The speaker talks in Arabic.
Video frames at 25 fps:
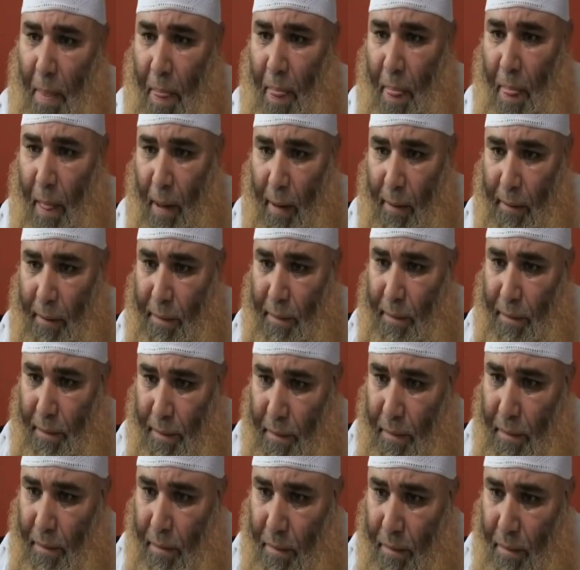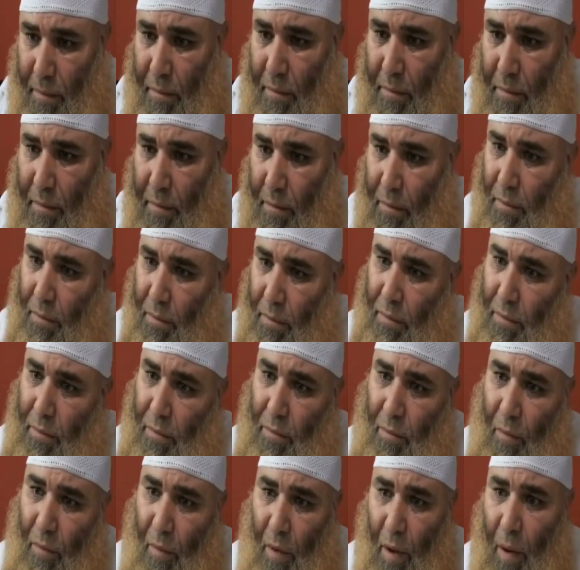كان في النهارده اجتماع مع حزب
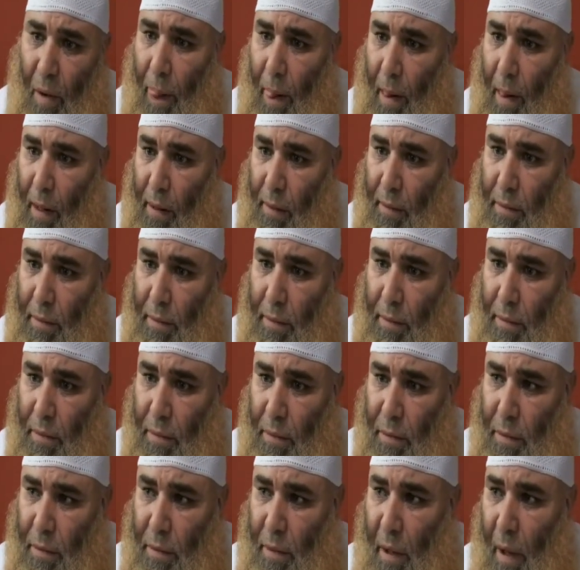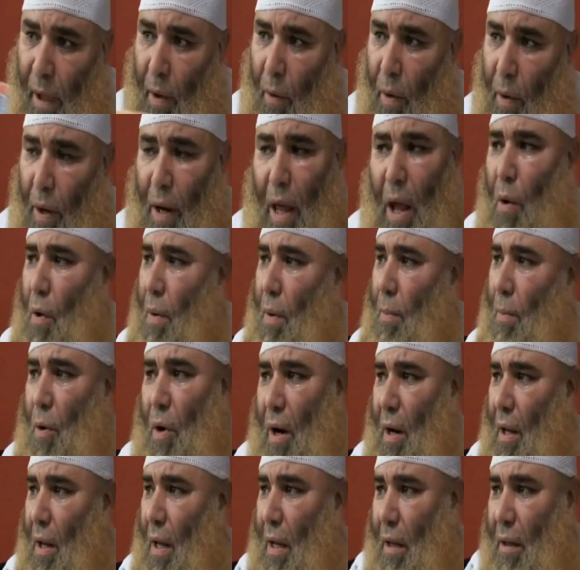الوسط ماذا دار بينكم والله هو
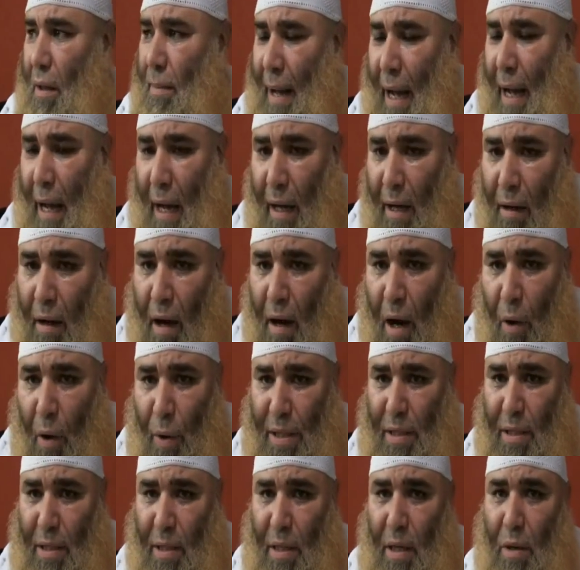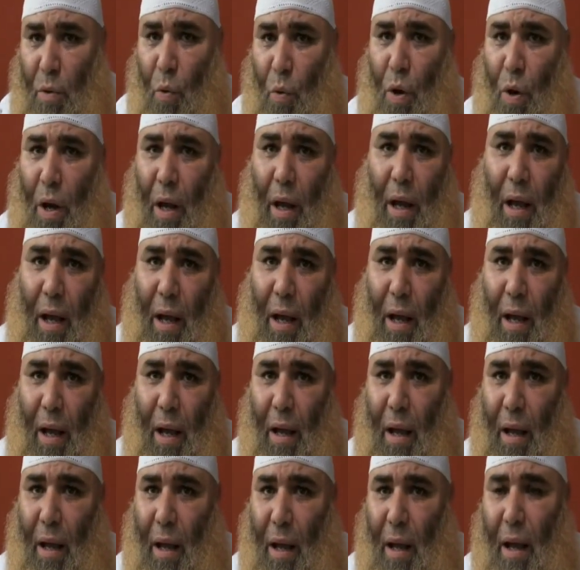مجرد اجتماع لقاء ودي و
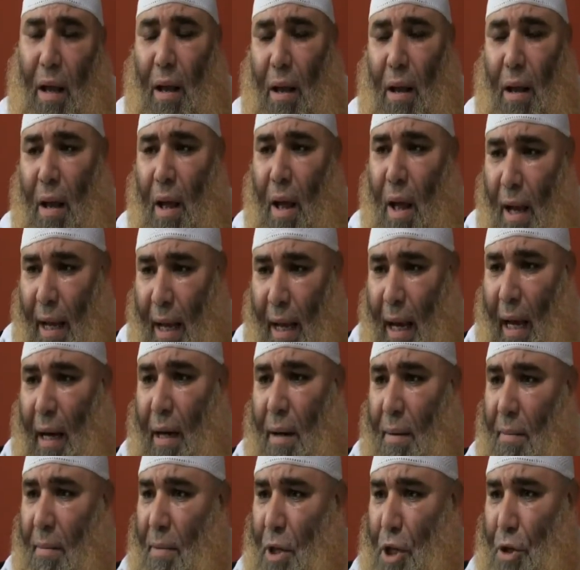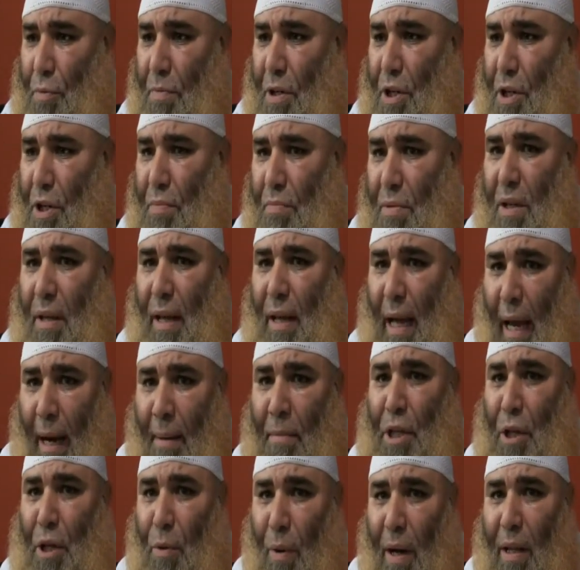يعني مش مش
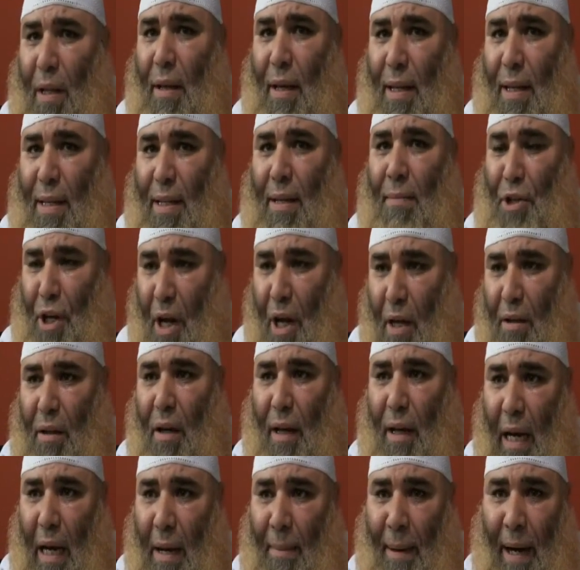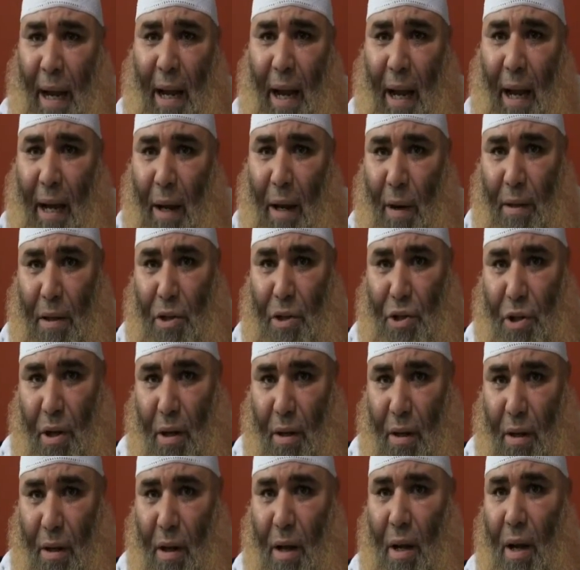يعني مش دلوقتي لسه مش هقدر اتكلم عن اي حاجه دلوقتي ان شاء
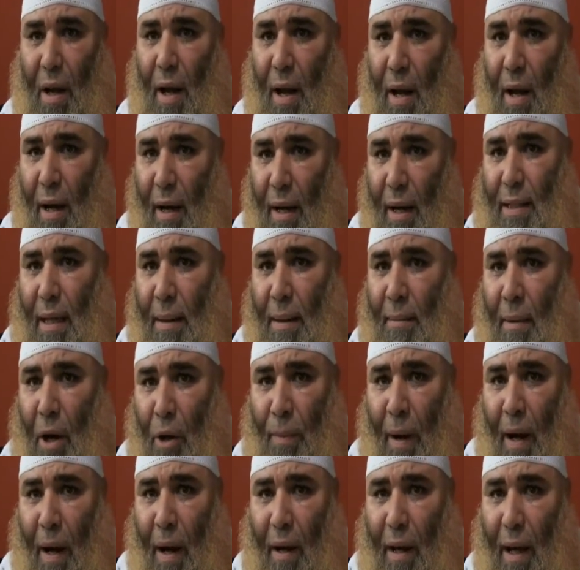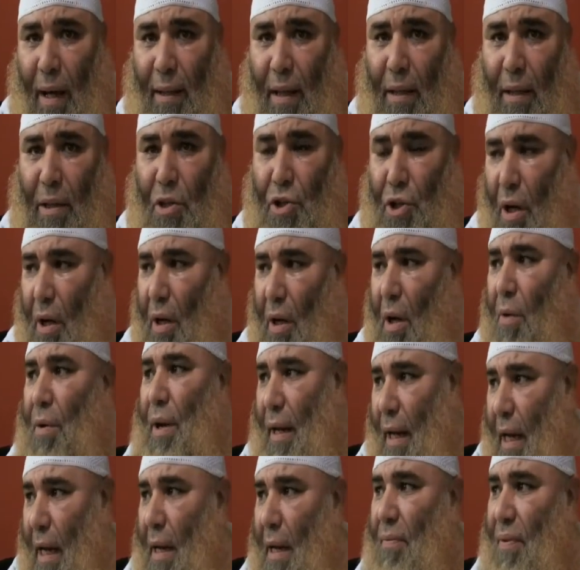الله لسه لما اقعد مع القيادات ان شاء الله
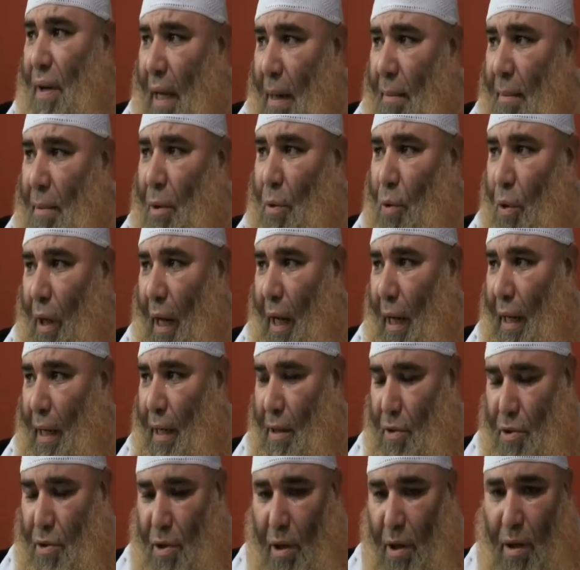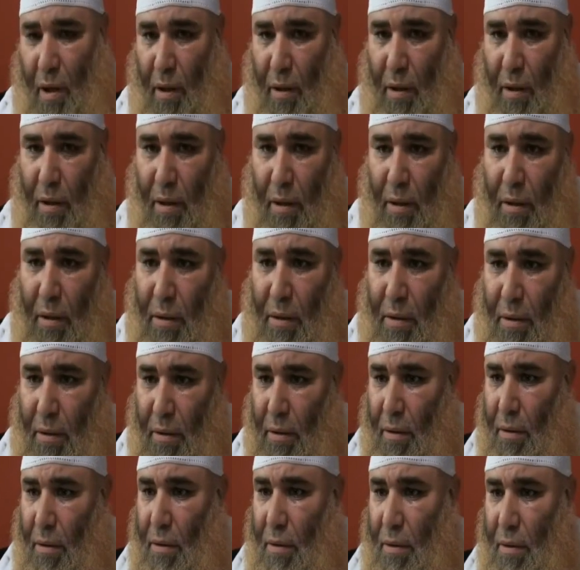ونتكلم في كلام اللي طرح علينا ان شاء الله هل في
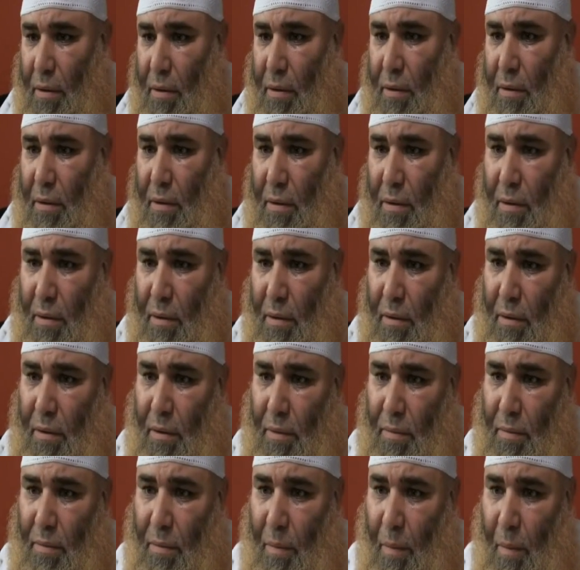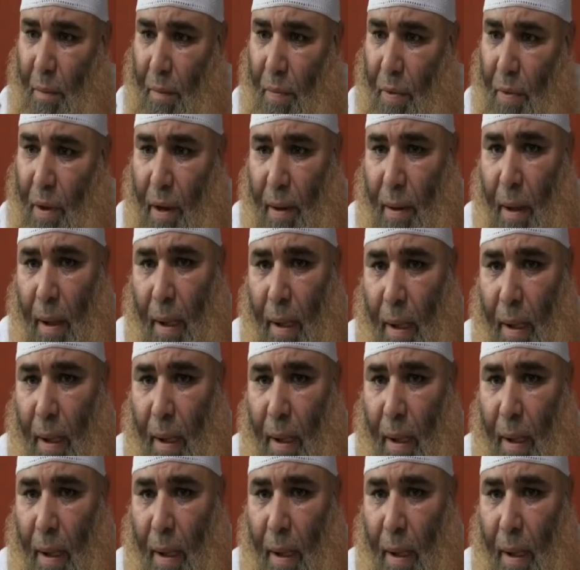بعض الاحزاب حضرتك بتنسق معاهم